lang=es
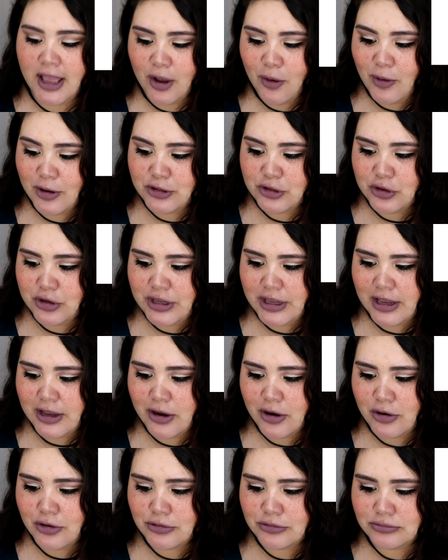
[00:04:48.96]
Cuando
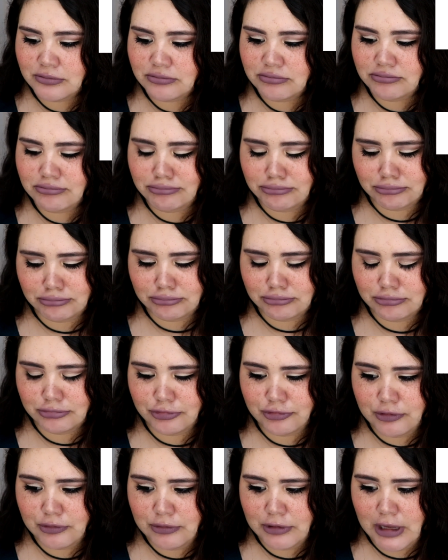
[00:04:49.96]
llegó mm,
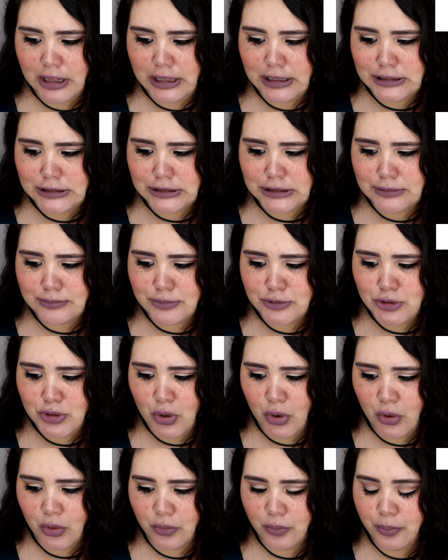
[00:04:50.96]
fue una
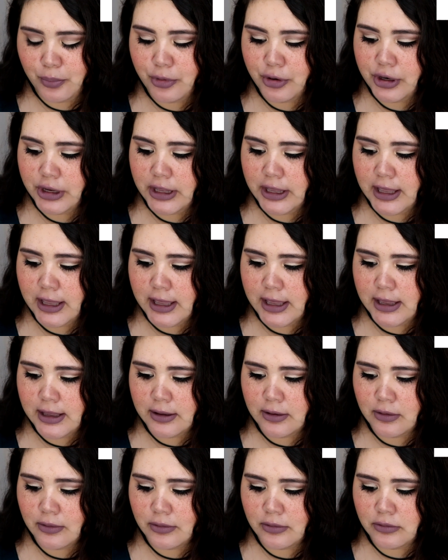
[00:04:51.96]
decepción
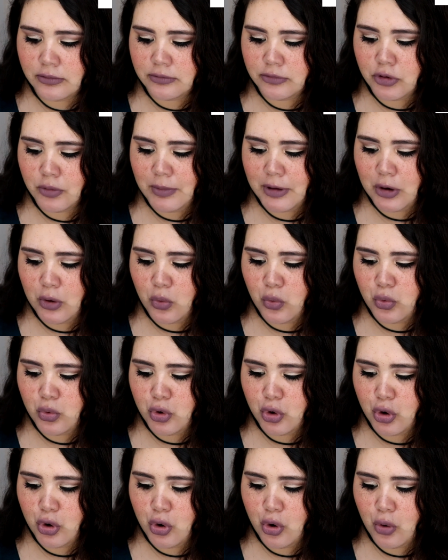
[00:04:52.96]
porque un número
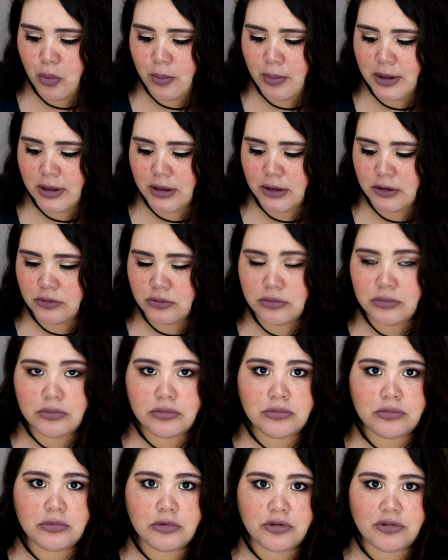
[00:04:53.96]
uno no me...
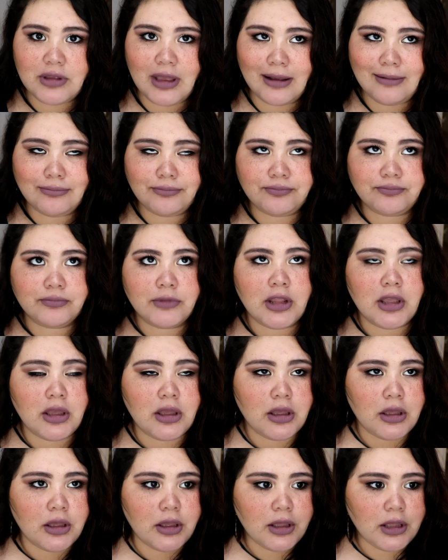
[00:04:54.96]
O sea,
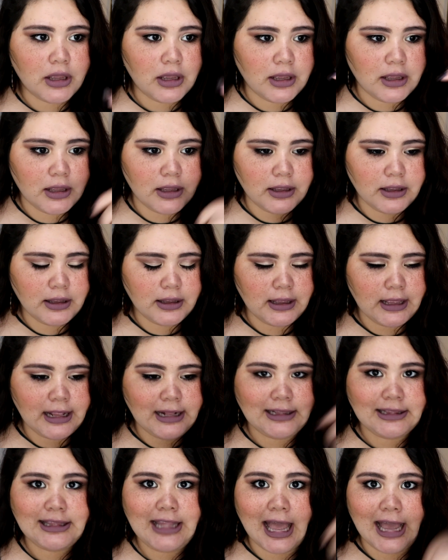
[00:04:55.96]

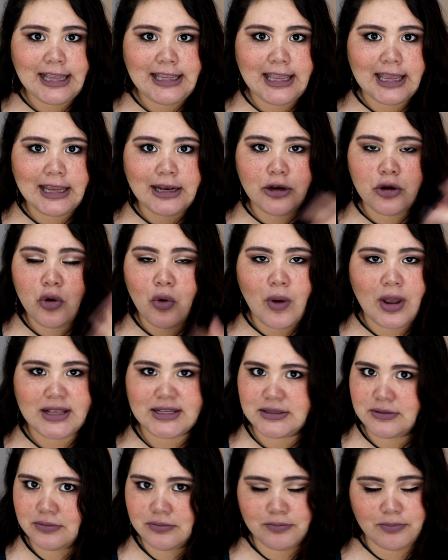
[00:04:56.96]
el talle no
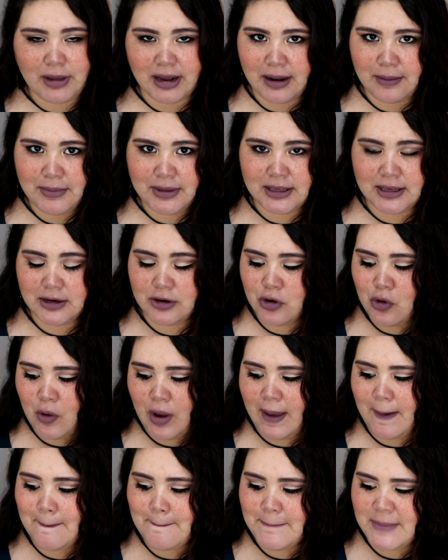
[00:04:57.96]
es para mí, no
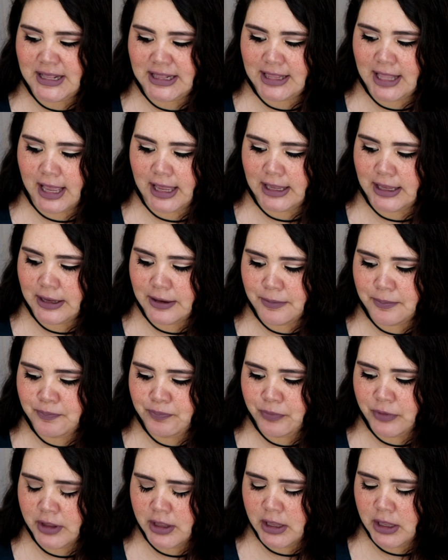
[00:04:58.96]
es mi talle.
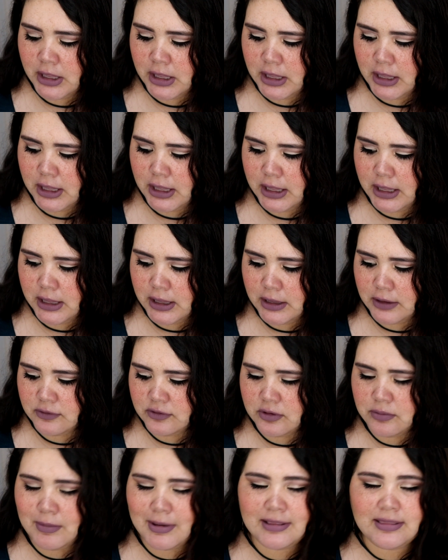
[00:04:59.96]
Eh,
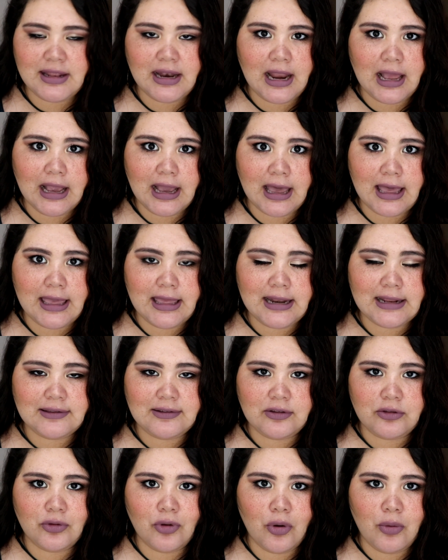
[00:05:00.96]
si me entran las
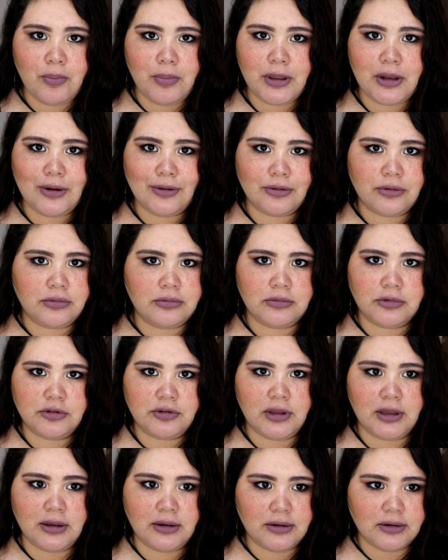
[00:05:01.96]
caderas y todo, pero, o
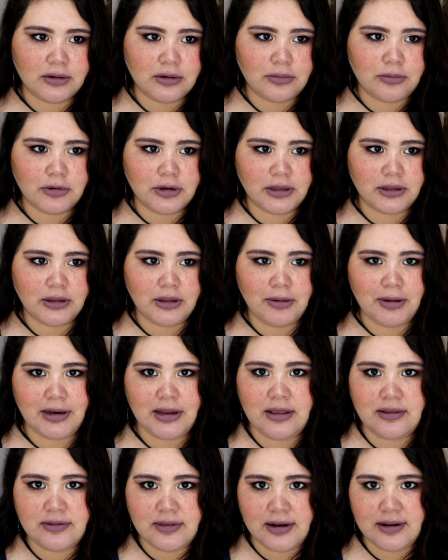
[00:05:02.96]
sea, es como que
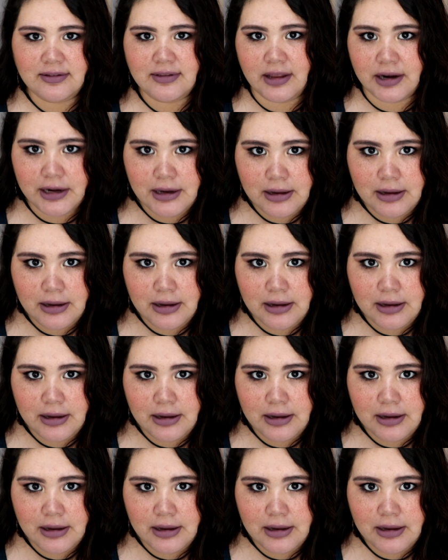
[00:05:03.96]
debería estar hasta